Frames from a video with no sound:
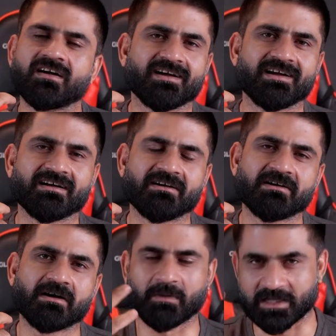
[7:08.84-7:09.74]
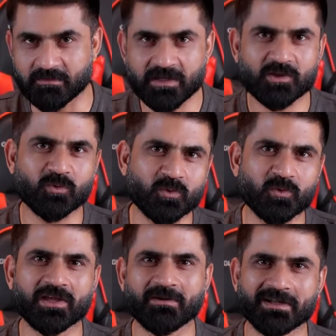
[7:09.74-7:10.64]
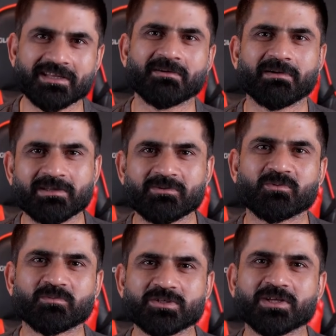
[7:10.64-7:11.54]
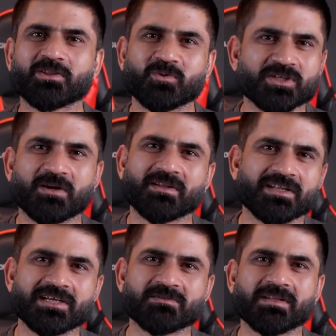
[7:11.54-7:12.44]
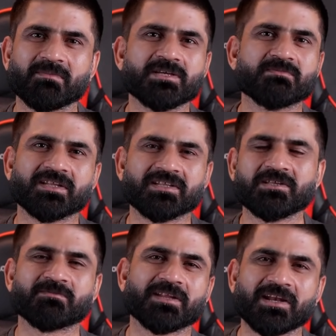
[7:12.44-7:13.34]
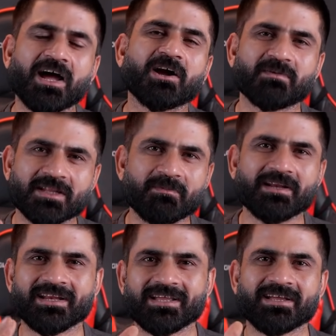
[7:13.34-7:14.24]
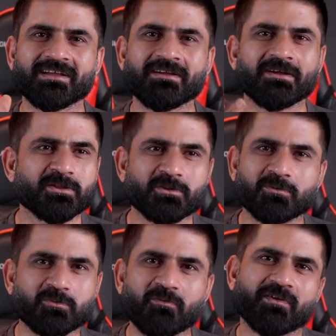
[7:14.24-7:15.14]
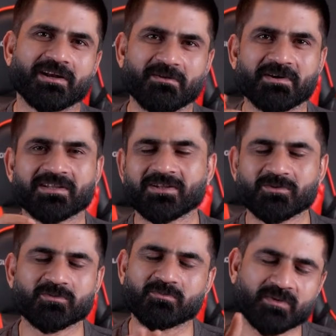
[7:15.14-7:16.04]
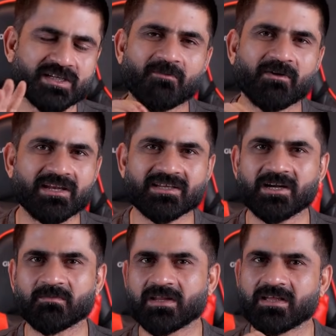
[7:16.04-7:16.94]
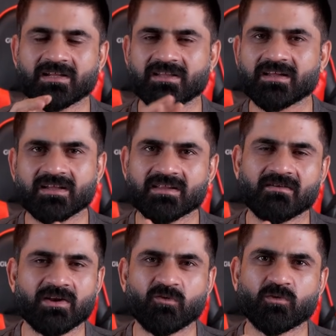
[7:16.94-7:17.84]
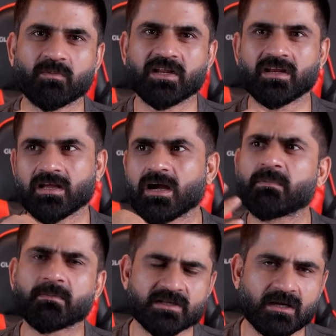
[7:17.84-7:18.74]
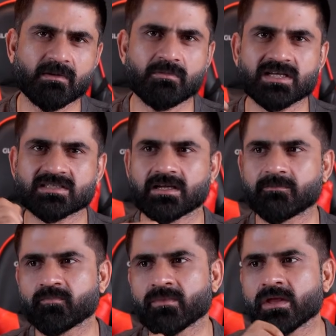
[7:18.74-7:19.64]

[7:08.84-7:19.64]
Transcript: आबादी भी है दो करोड़ की आबादी है भाई उनमें से दो चार बंदे दस बंदे बीस बंदे तीस बंदे लाख बंदा भी ले ले तो कोई फ़र्क नहीं पड़ता तो पंजाब वाली साइड पर ये आई थिंक इतना वैल्यू फॉर मनी नहीं है अपर पंजाब में भी ऐसा ही है